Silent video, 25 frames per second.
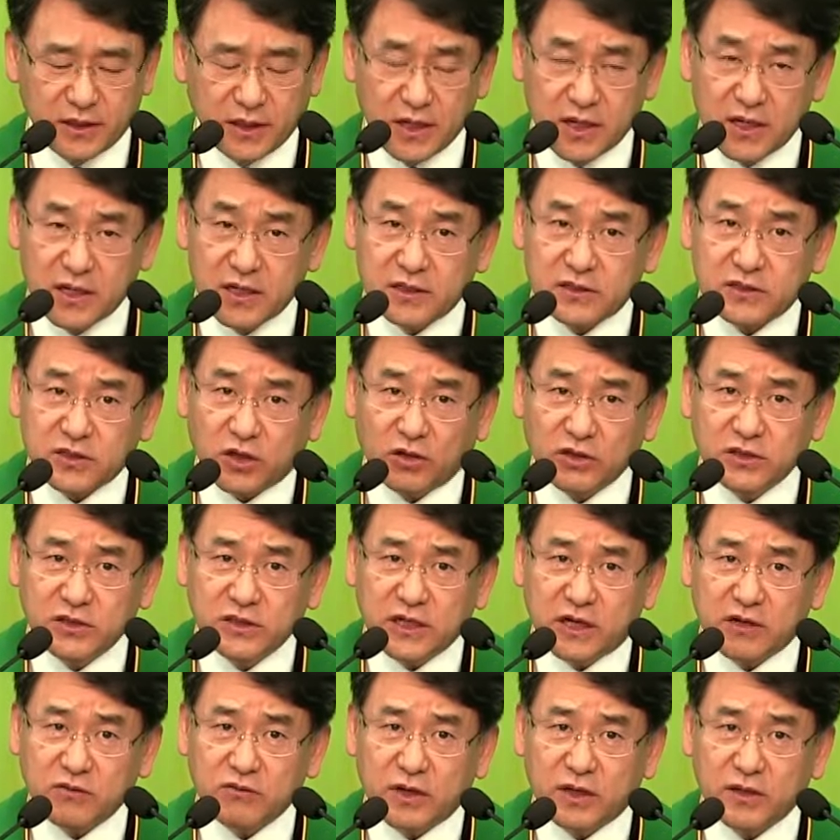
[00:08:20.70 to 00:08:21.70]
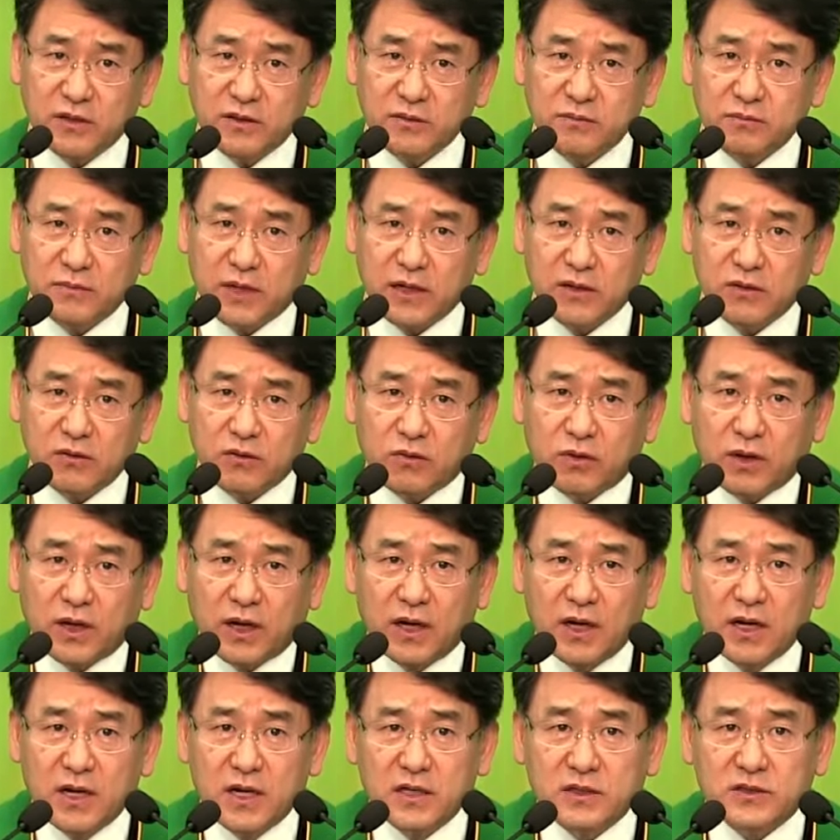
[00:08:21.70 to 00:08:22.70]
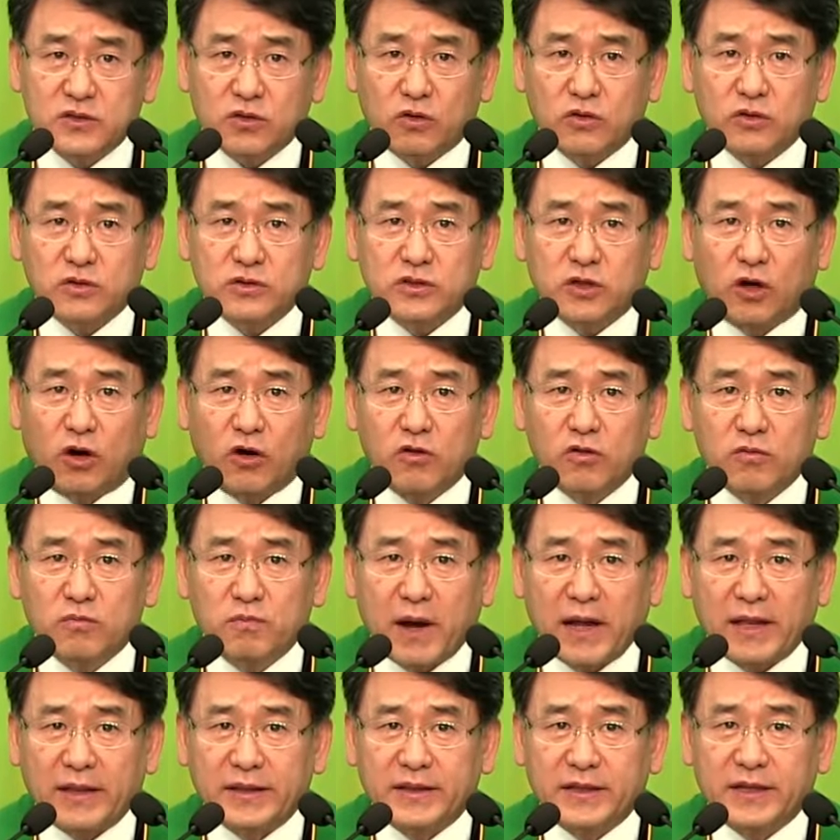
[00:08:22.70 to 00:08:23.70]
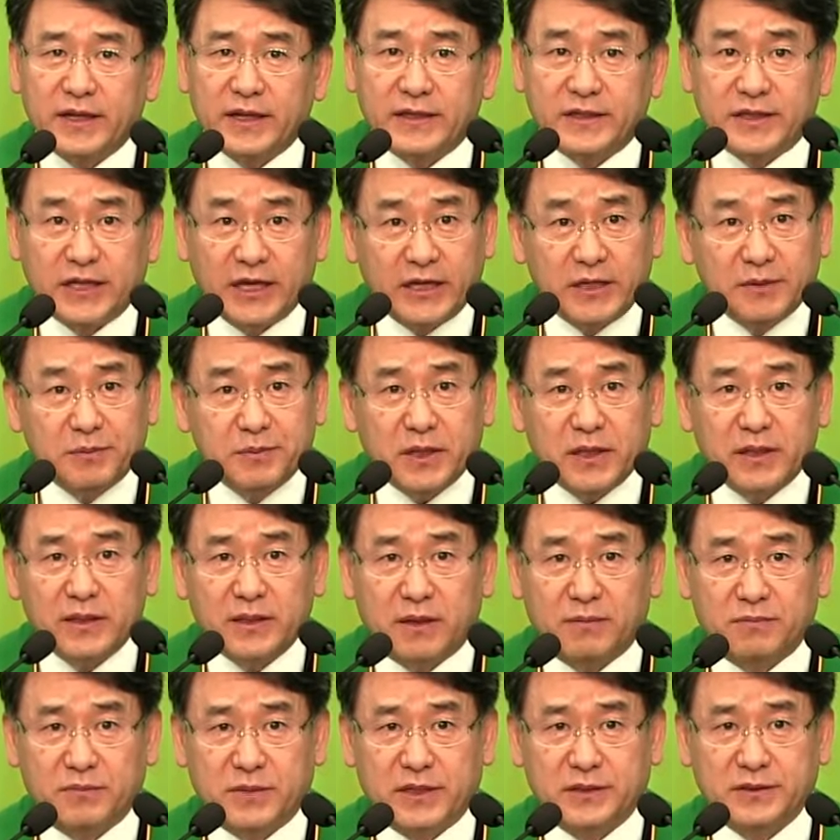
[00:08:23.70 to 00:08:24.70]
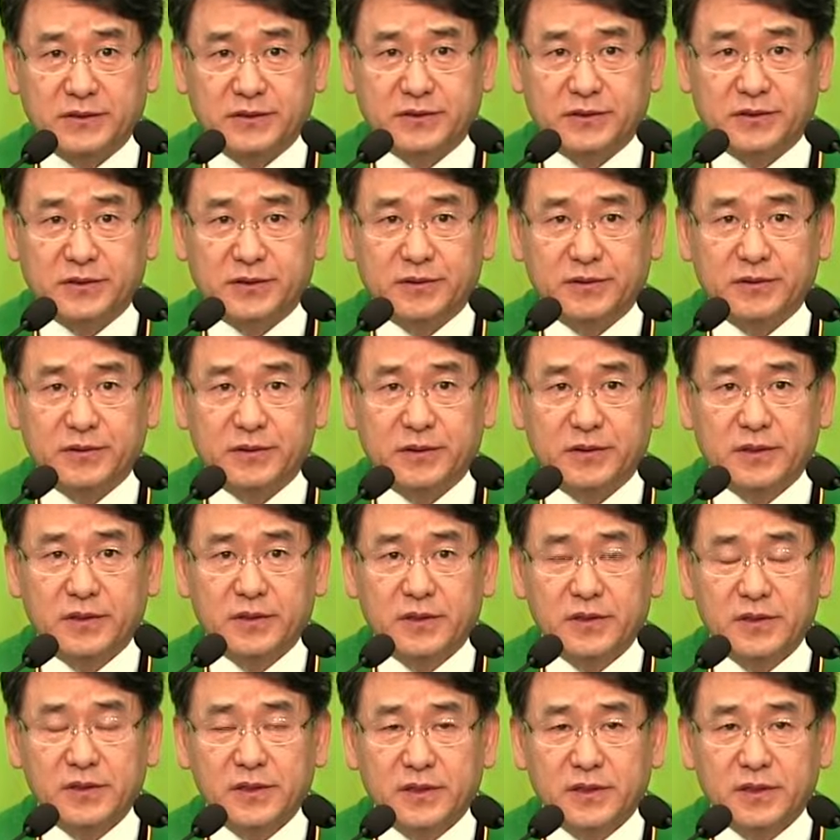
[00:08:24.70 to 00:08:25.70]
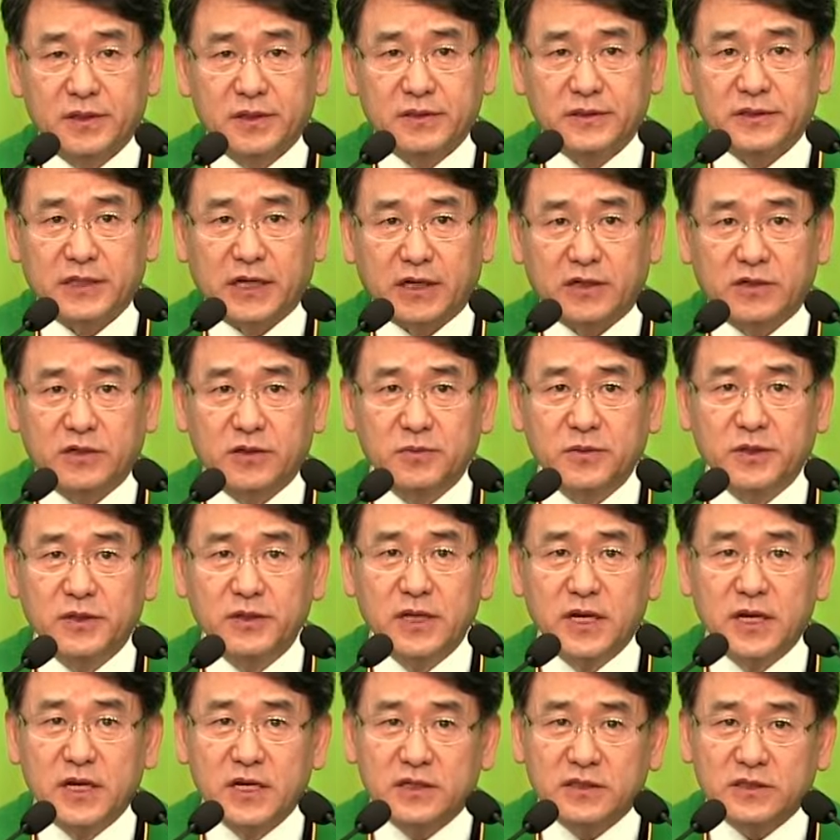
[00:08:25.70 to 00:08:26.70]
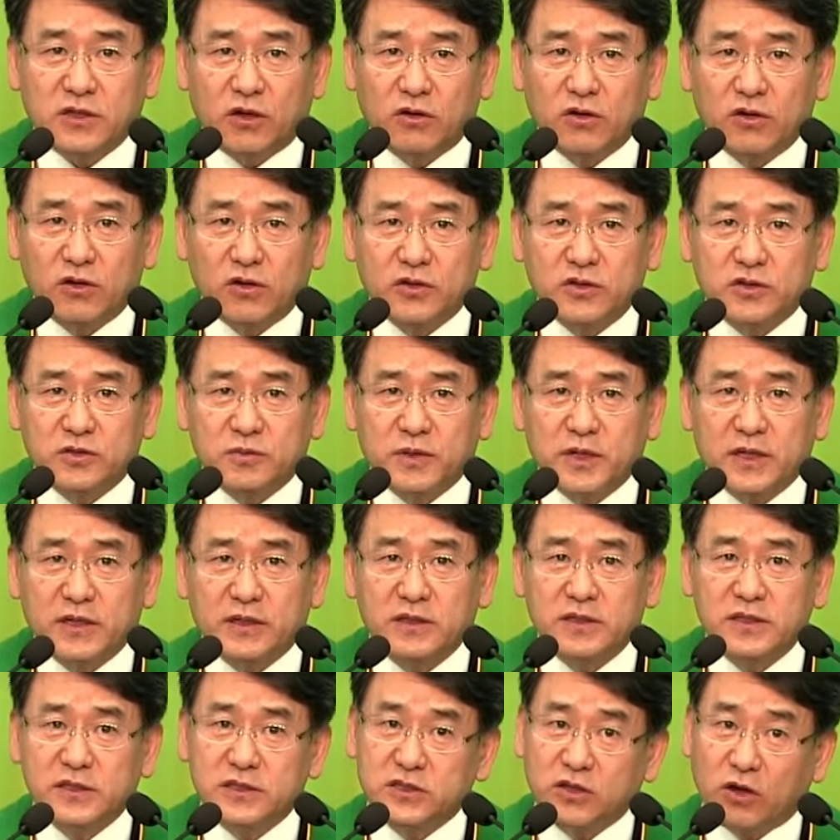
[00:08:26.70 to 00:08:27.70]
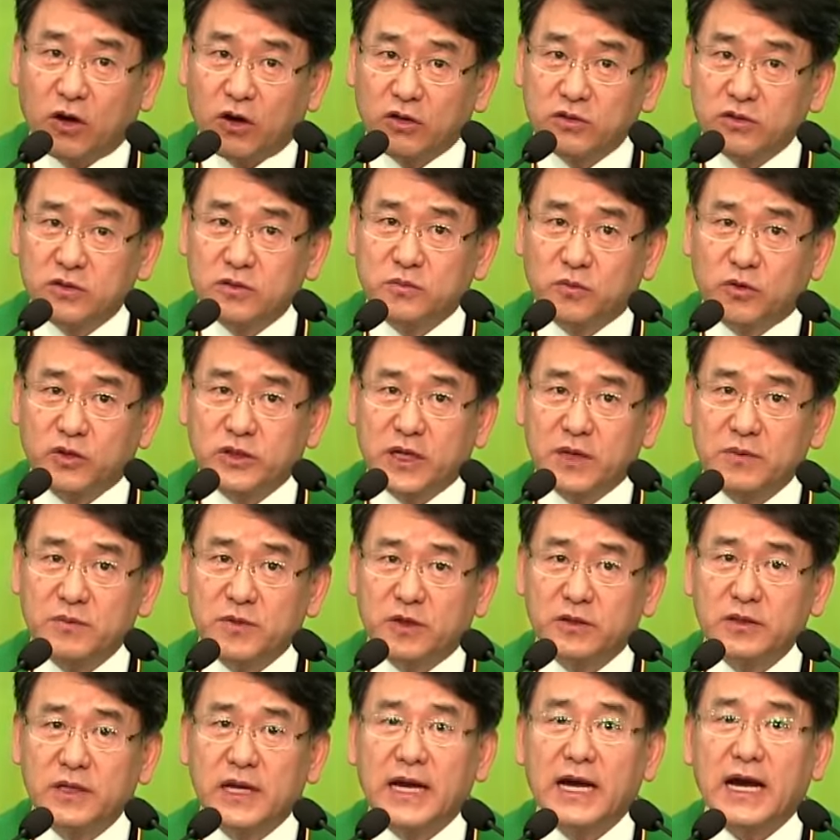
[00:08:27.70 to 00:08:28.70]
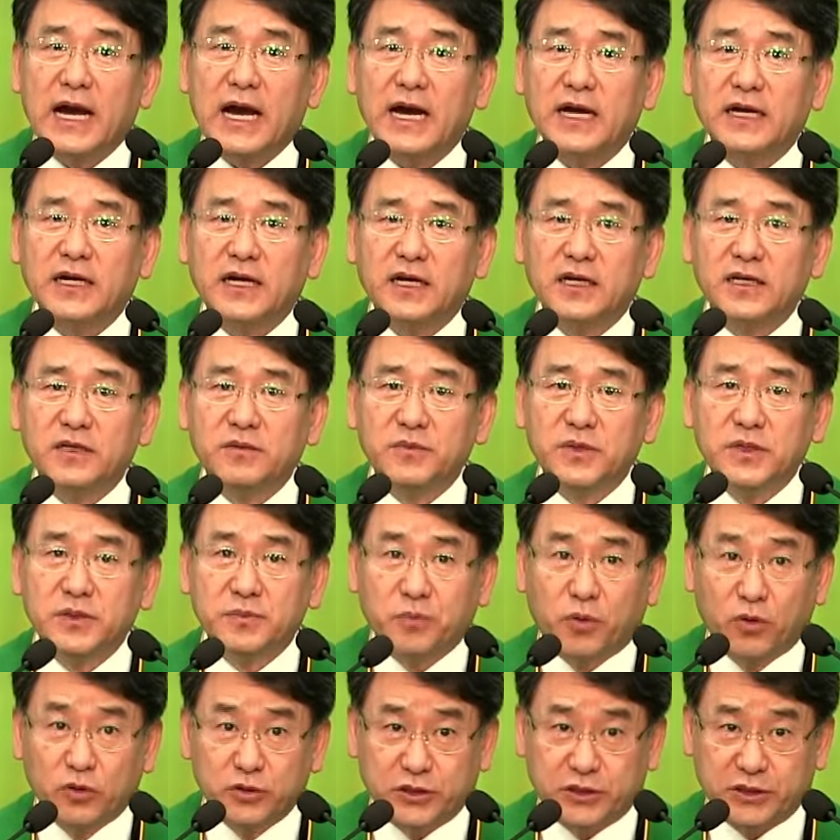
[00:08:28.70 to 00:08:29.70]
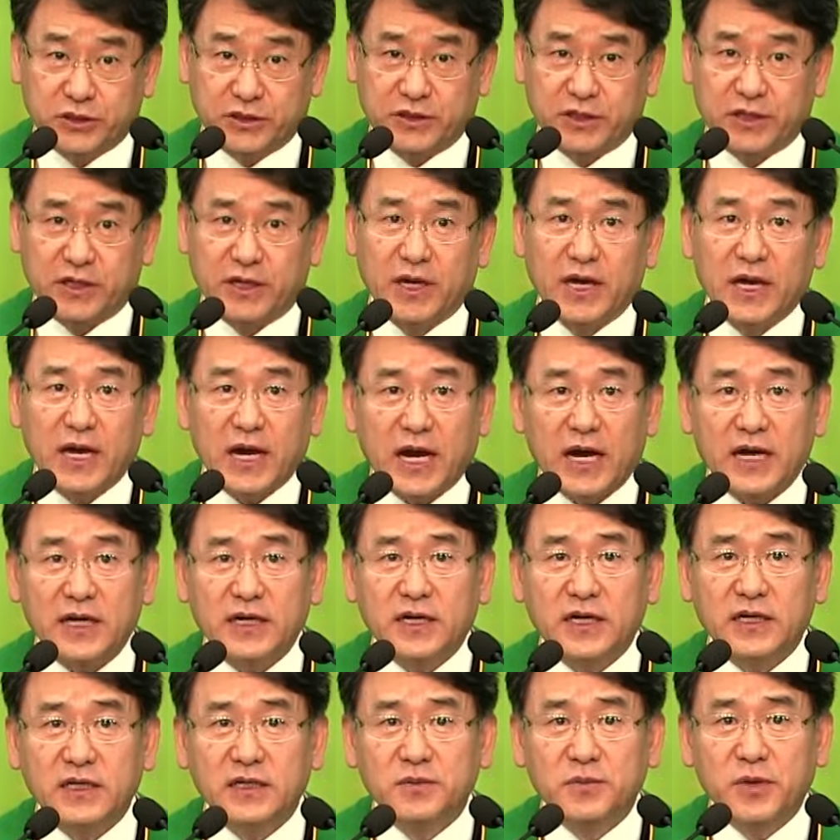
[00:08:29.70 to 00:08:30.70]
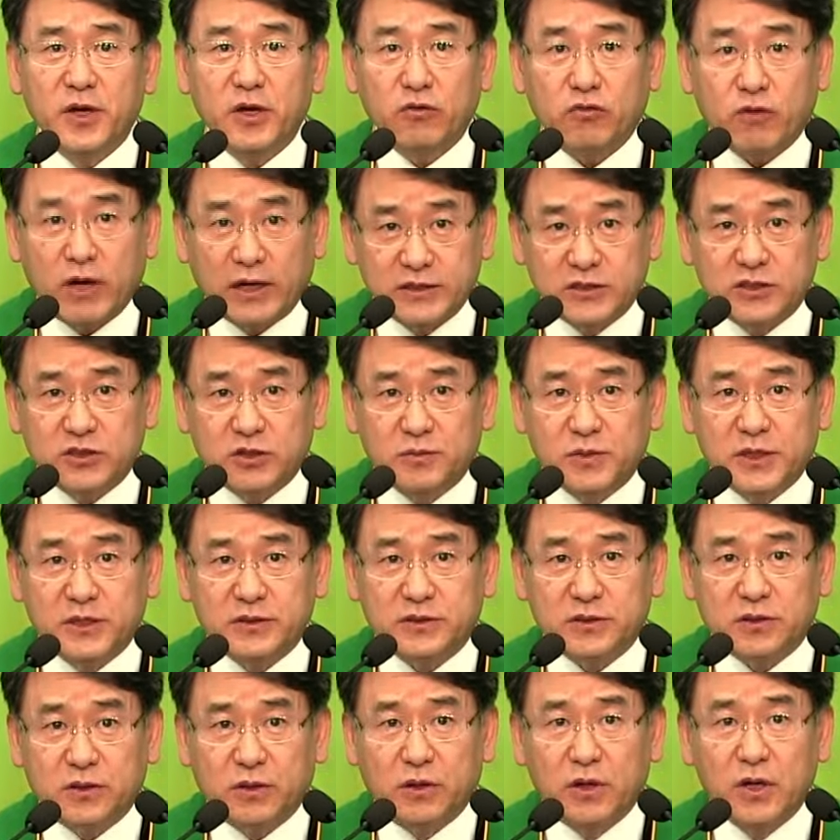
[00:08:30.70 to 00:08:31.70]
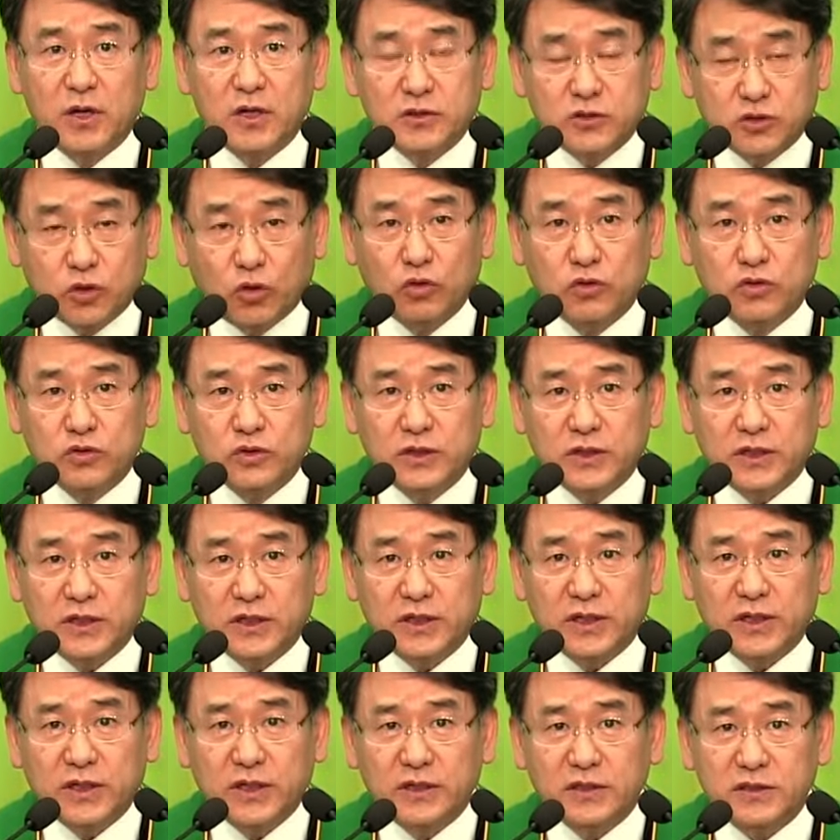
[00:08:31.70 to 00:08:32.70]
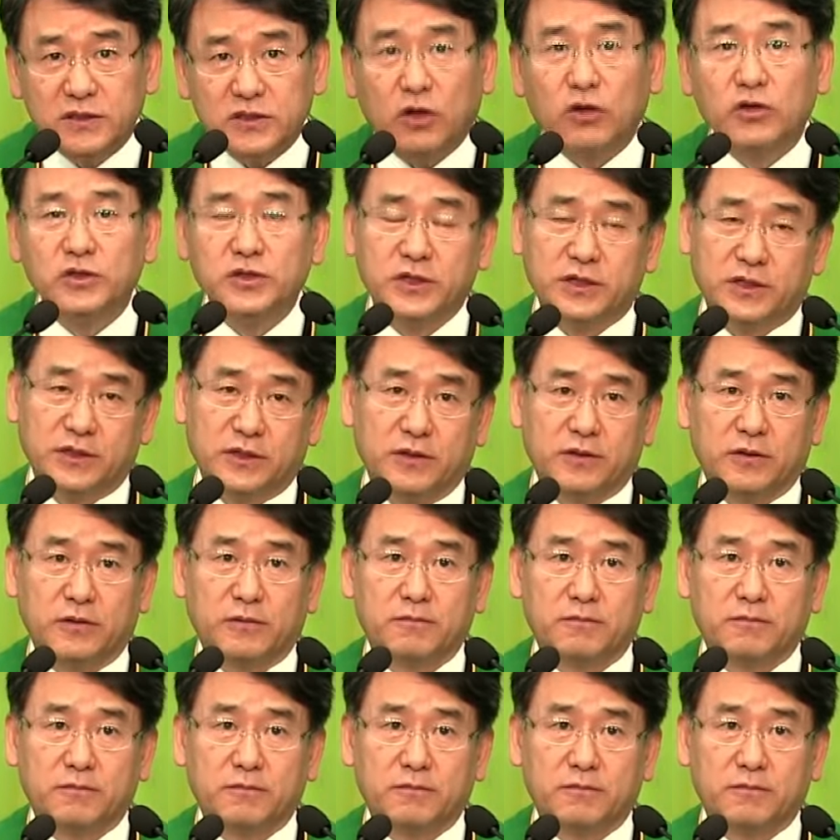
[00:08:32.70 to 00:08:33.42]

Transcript: 선이라고 하는 말과 서로 정반대, 대립된단 말이죠. 자, 그러면 성경에서 말하는 이 선은 뭐냐면 하나님이 보시기에 하나님의 관점에서 좋은 게 선이에요.